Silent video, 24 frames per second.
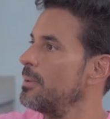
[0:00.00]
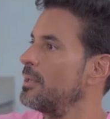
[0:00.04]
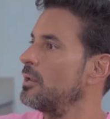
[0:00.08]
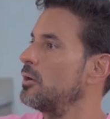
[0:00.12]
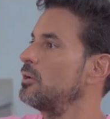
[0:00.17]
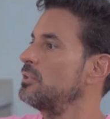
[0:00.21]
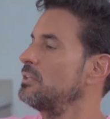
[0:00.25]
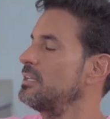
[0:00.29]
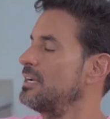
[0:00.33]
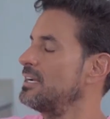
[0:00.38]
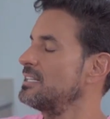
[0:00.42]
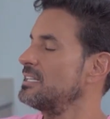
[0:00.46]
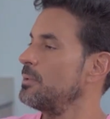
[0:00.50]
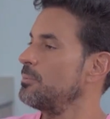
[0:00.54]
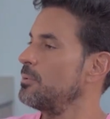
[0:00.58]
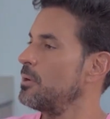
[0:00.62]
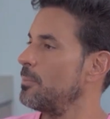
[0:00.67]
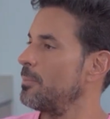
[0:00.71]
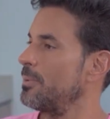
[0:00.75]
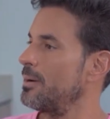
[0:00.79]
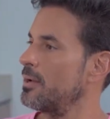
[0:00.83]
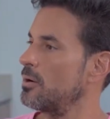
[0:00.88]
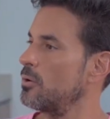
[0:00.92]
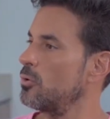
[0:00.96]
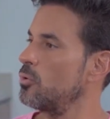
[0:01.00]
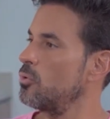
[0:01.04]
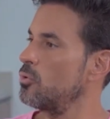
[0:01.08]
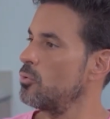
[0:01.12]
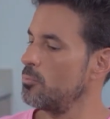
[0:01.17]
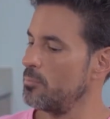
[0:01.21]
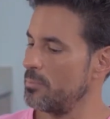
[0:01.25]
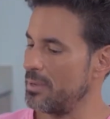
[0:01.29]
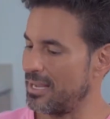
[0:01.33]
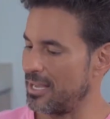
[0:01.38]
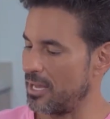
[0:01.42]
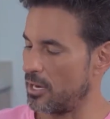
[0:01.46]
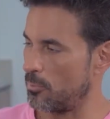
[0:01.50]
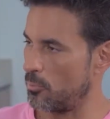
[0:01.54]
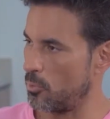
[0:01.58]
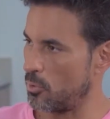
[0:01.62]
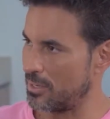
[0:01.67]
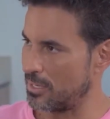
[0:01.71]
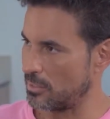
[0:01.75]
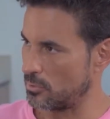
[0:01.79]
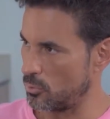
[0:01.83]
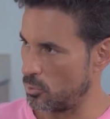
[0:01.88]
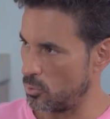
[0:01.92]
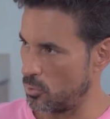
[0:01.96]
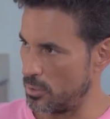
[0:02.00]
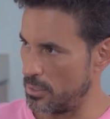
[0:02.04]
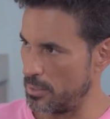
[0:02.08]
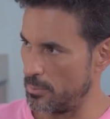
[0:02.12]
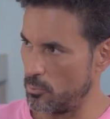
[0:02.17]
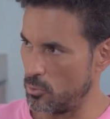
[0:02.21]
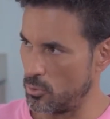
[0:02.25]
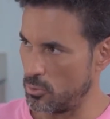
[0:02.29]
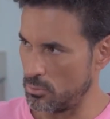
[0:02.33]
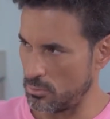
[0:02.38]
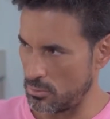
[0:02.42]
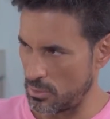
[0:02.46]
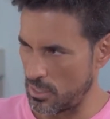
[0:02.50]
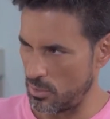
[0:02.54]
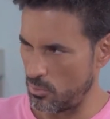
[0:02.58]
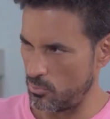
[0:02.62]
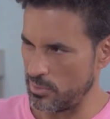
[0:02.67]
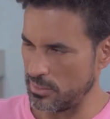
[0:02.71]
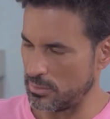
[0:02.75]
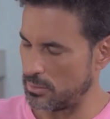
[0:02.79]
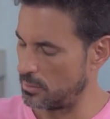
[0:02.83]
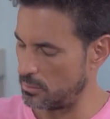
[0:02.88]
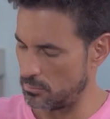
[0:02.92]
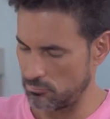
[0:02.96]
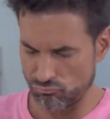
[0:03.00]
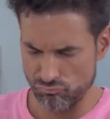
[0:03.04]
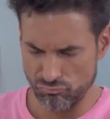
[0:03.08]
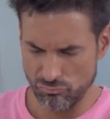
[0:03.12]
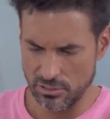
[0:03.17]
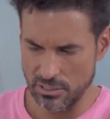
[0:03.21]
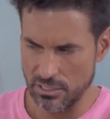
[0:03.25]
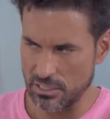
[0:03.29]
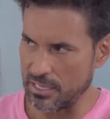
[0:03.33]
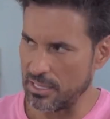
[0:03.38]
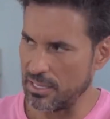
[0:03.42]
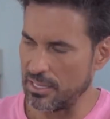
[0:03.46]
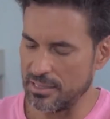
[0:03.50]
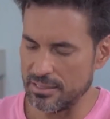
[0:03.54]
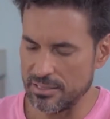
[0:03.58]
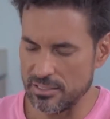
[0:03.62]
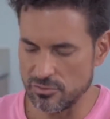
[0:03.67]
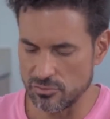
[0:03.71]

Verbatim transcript: Más bien ahorita te preparo un bicarbonato con limón, agüita, y quedas